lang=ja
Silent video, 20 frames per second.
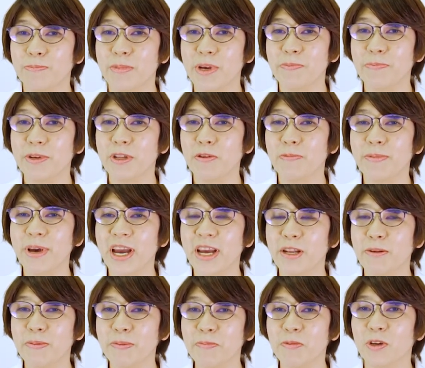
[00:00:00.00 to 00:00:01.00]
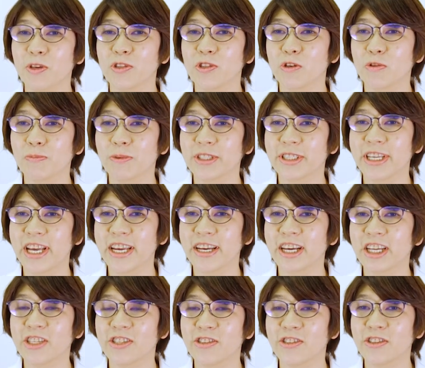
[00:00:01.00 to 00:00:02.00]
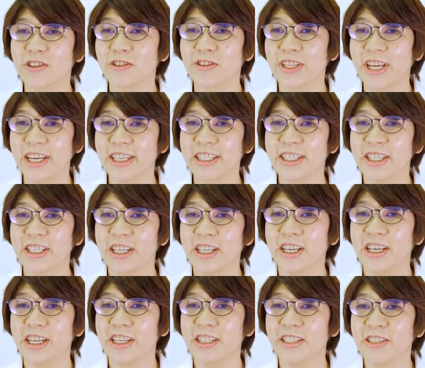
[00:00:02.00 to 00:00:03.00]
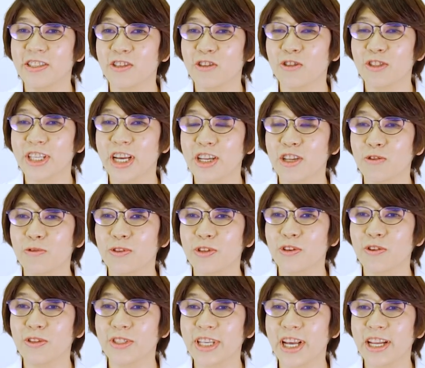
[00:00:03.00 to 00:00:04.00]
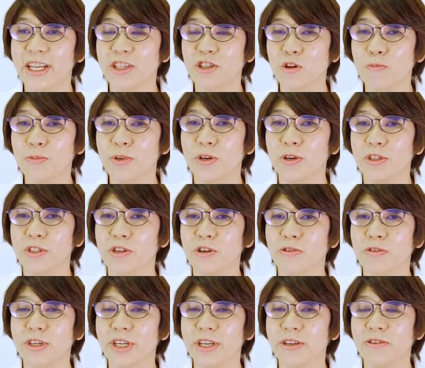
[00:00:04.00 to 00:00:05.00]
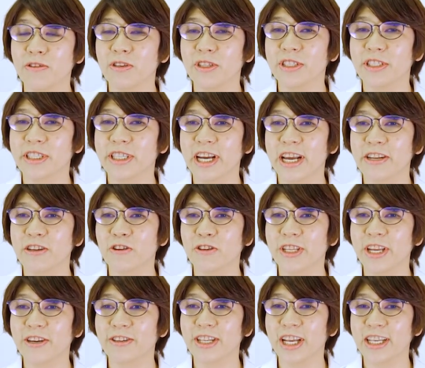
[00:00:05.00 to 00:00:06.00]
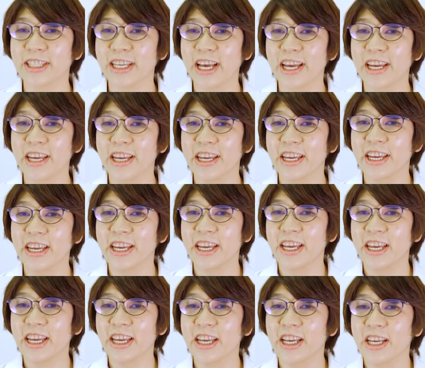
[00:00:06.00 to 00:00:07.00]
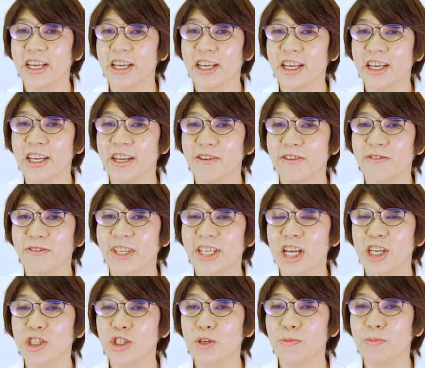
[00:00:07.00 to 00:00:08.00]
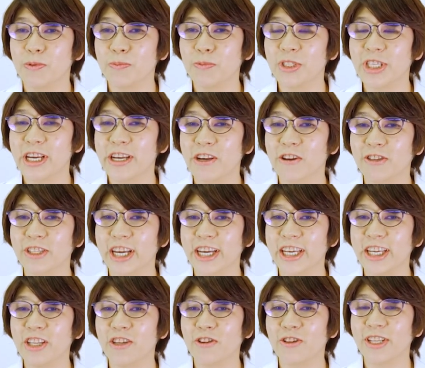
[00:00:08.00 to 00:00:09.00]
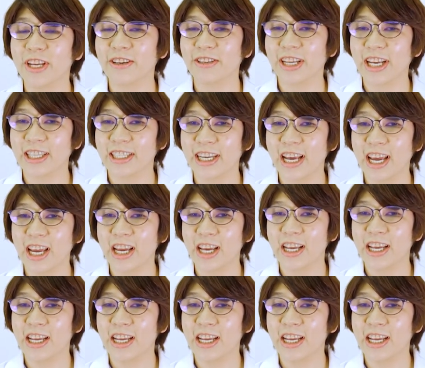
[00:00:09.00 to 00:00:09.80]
便秘の場合にも食物繊維が重要です。水溶性と不溶性に富む食品をしっかりとってください。また水分も積極的にとってください。